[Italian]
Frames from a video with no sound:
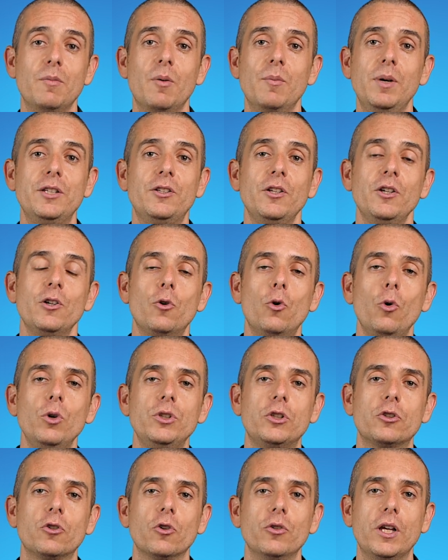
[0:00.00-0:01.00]
momento in cui
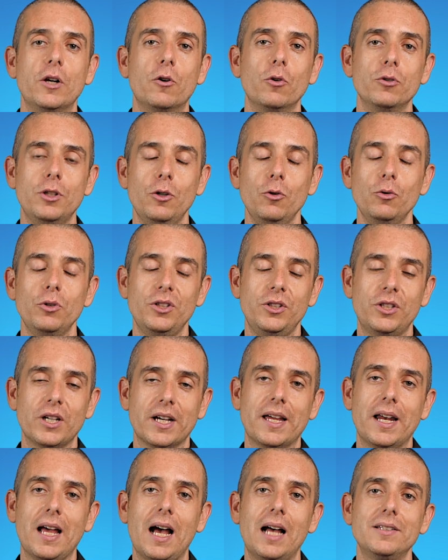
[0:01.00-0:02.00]
ci sono dei contenuti già
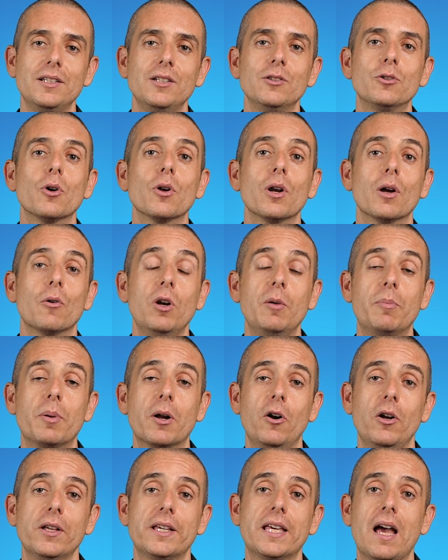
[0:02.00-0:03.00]
creati intorno a quelle
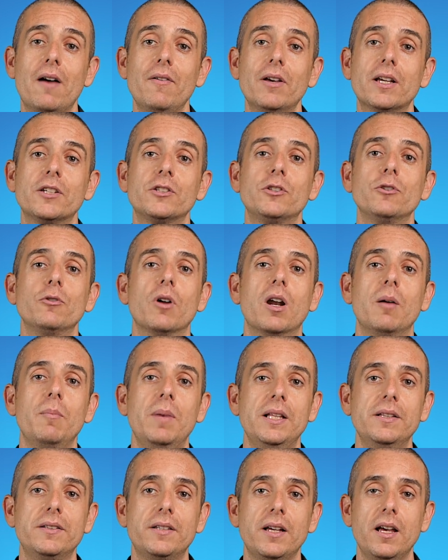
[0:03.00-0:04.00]
parole chiave che
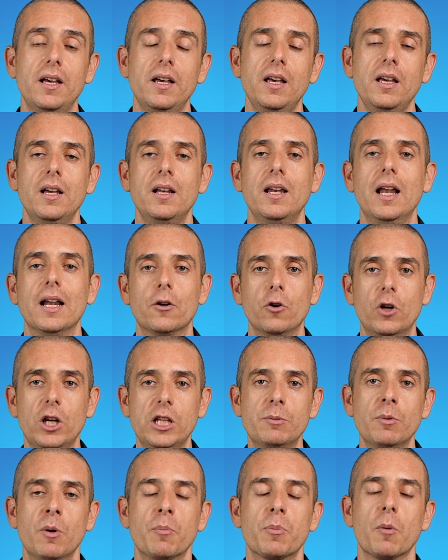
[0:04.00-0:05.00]
sicuramente
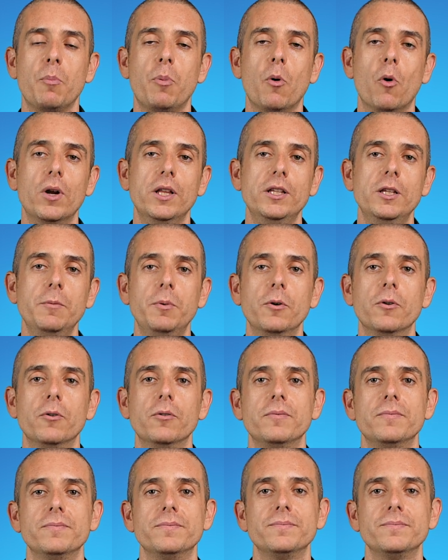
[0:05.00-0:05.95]
l'algoritmo propone di più.